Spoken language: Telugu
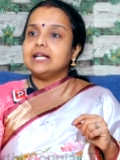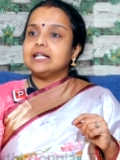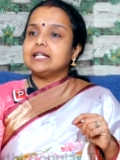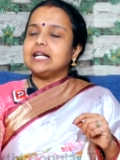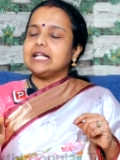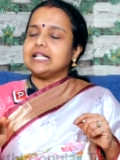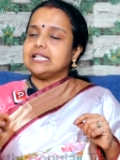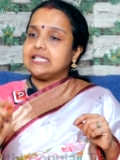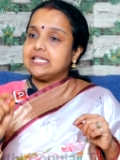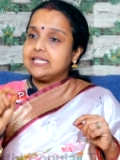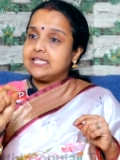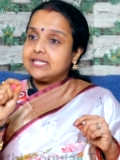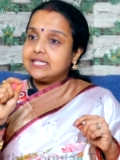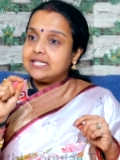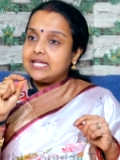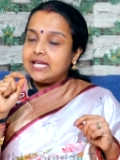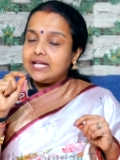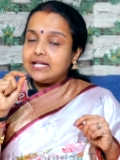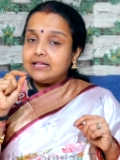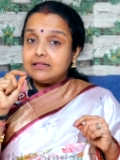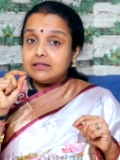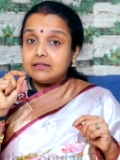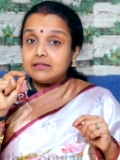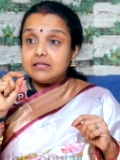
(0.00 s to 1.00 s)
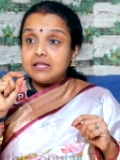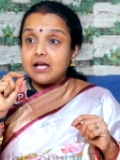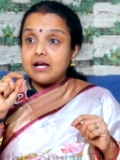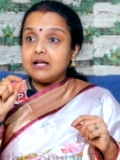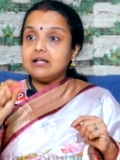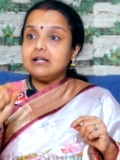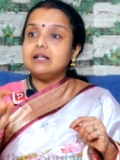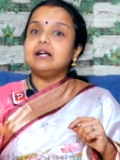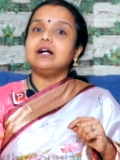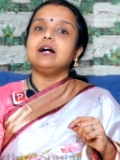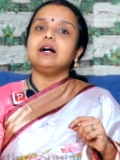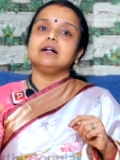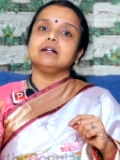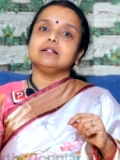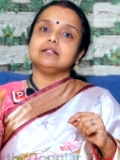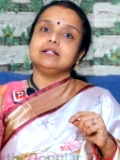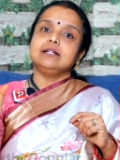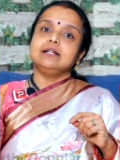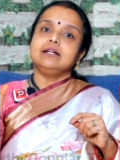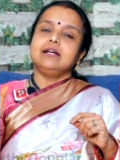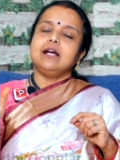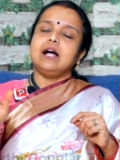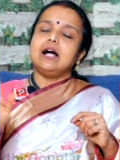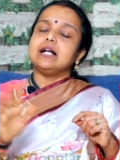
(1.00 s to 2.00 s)
ఖచ్చితంగా
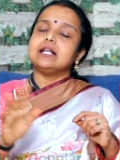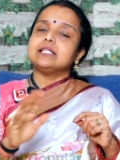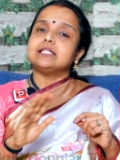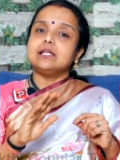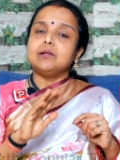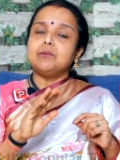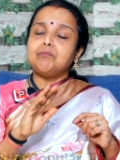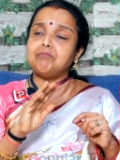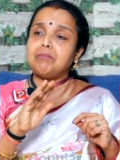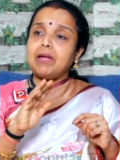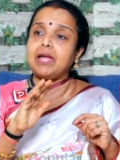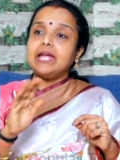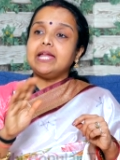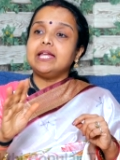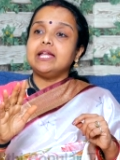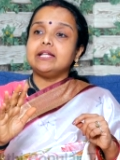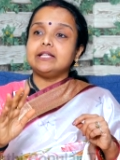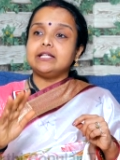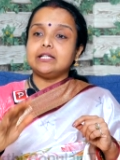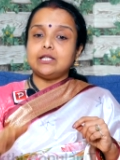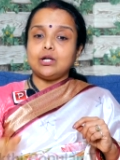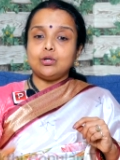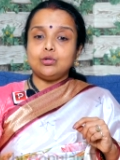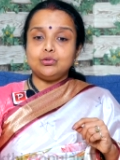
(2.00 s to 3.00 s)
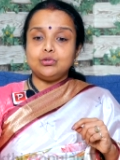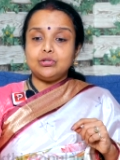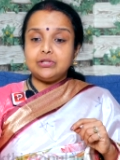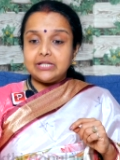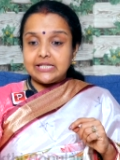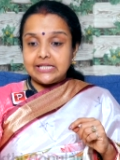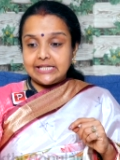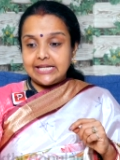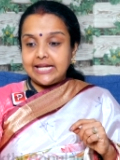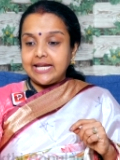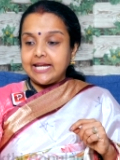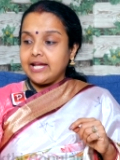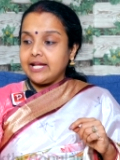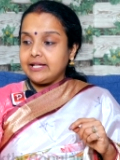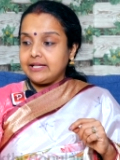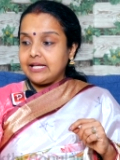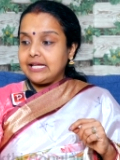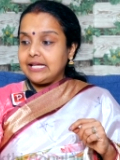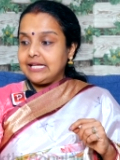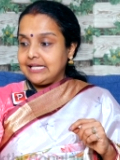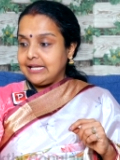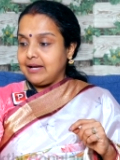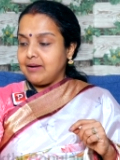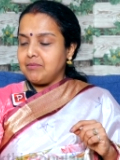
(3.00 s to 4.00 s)
అసలు పెయిన్ అయితే తగ్గుతుంది నేనైతే
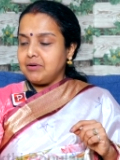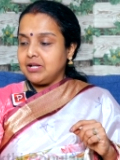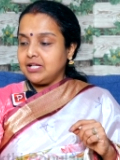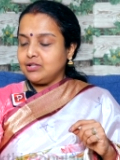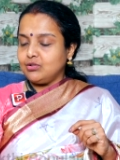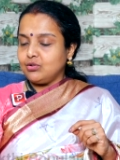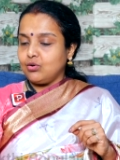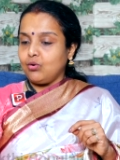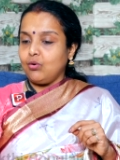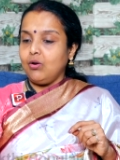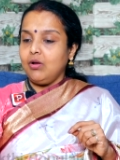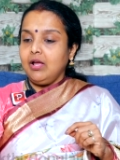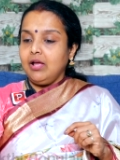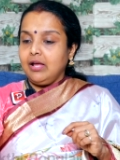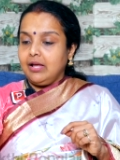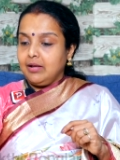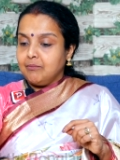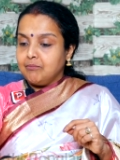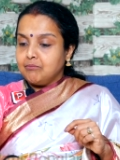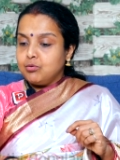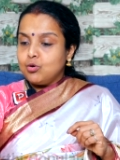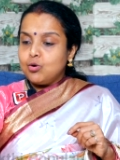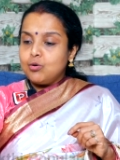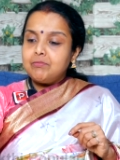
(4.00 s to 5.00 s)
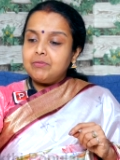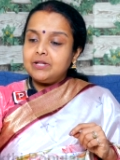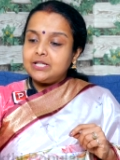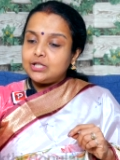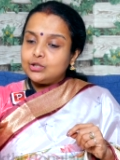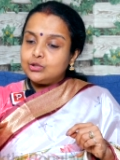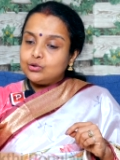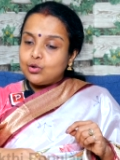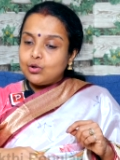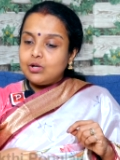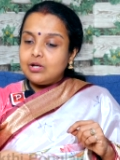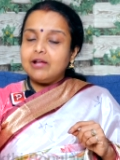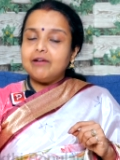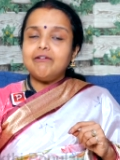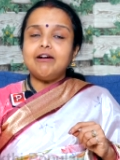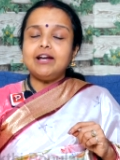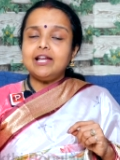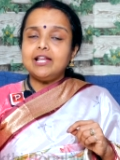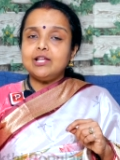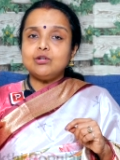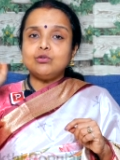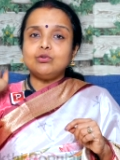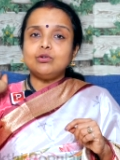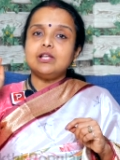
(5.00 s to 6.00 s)
ఈ రెమెడీతో భూమి మీద దొల్లే
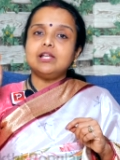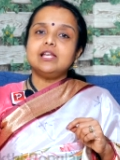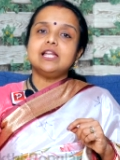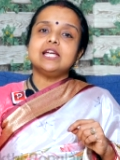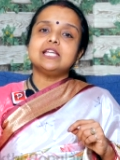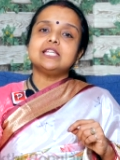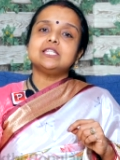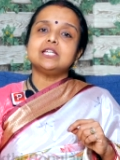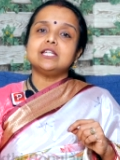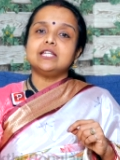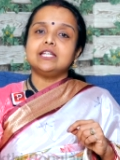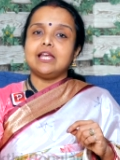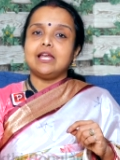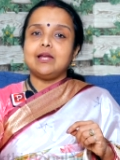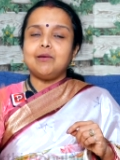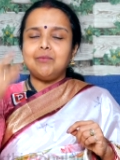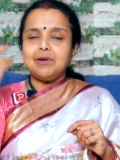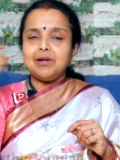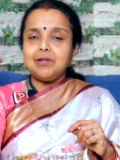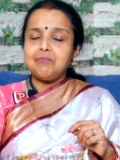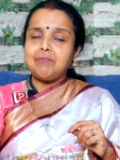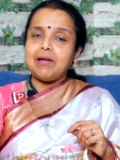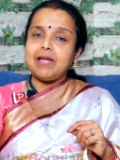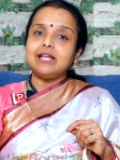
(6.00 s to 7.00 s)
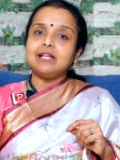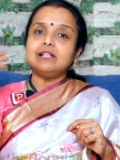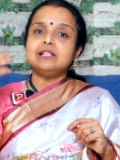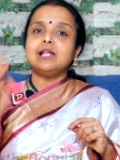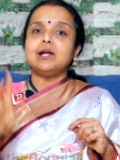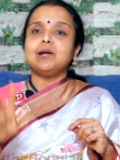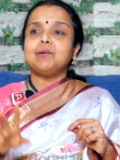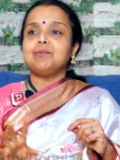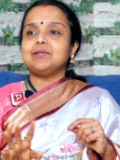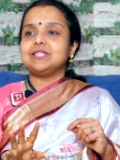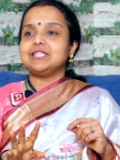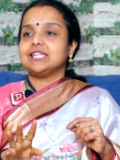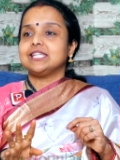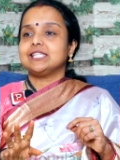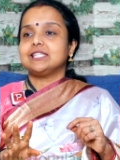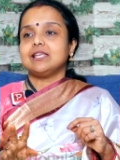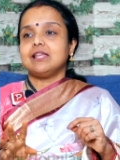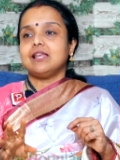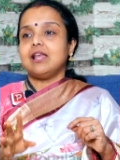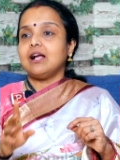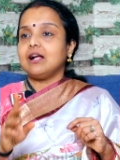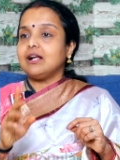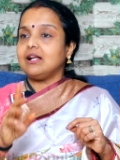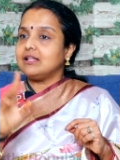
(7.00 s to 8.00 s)
వాళ్ళని కూడా లేచి నిలబడి బైకులు
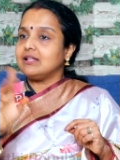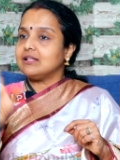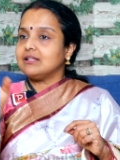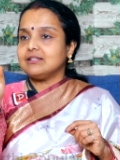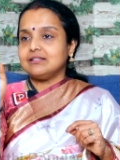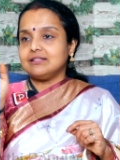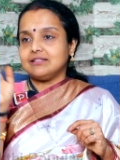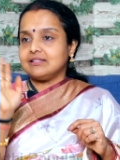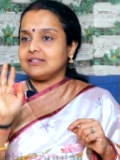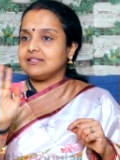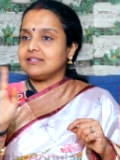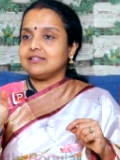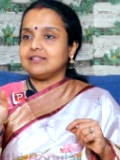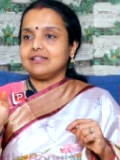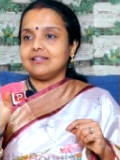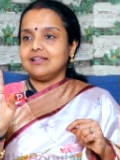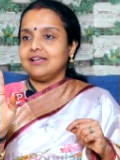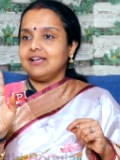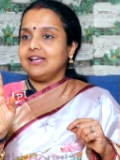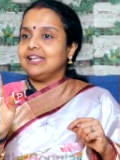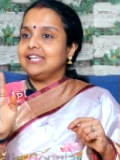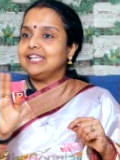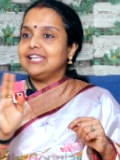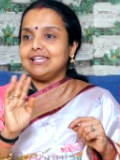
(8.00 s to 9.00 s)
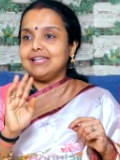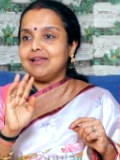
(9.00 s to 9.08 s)
నడిపించేసేలాగా ఈ